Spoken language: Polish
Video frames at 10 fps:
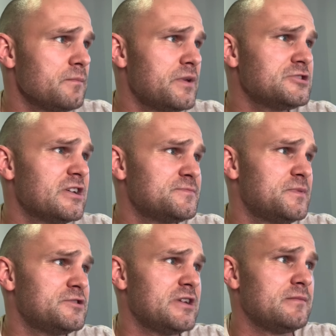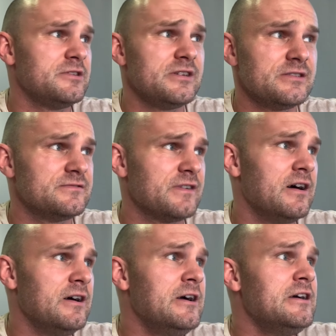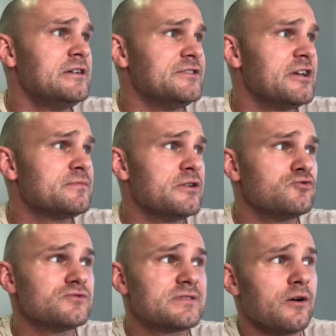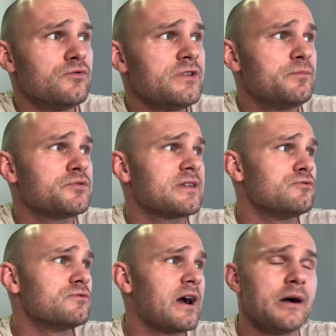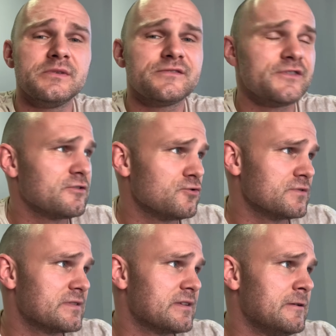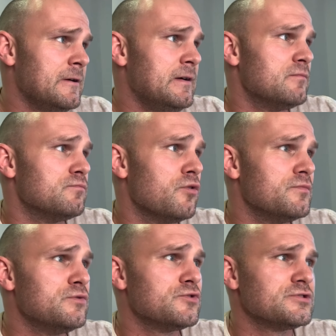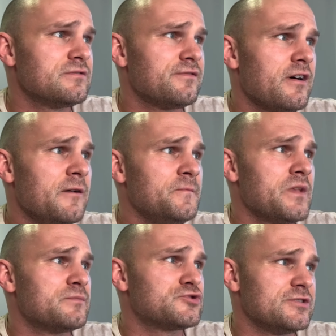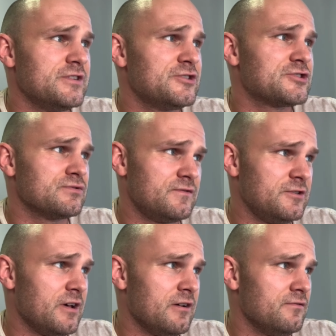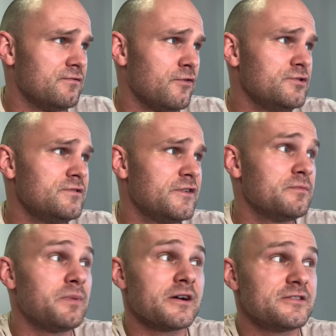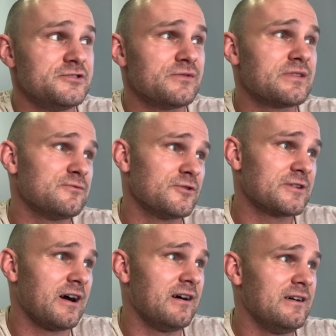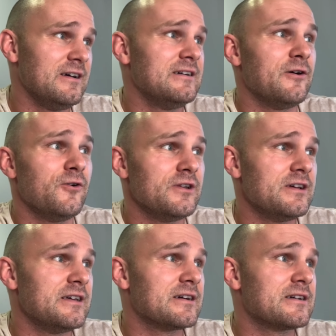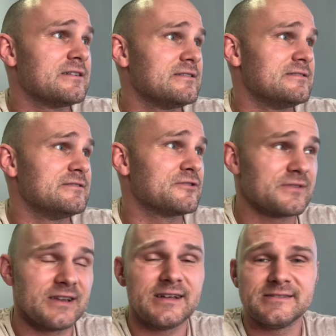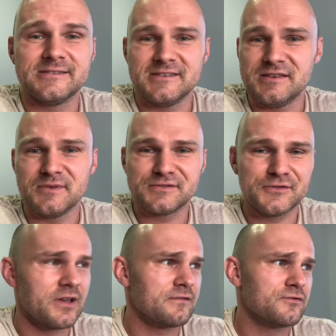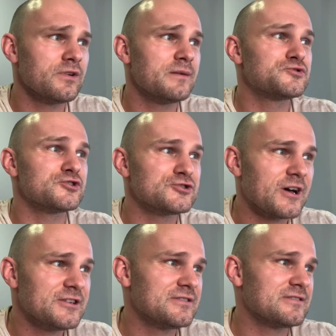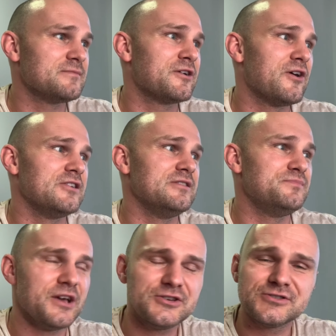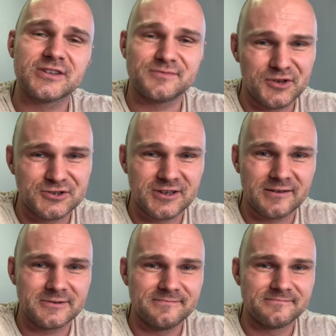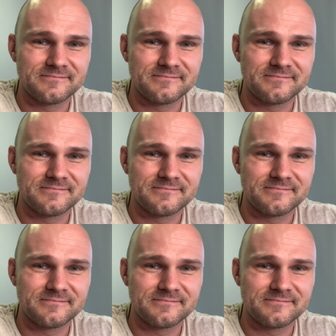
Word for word: Pieć nad pieśniami 1-2. Niech mnie ucałuje pocałunkami swych ust bo miłość twa przedniejsza od wina. Woń twych pachnideł słodka, olejek e, rozlany imię twoje. W ogóle przeczytajcie sobie, kochani, pieśń nad pieśniami.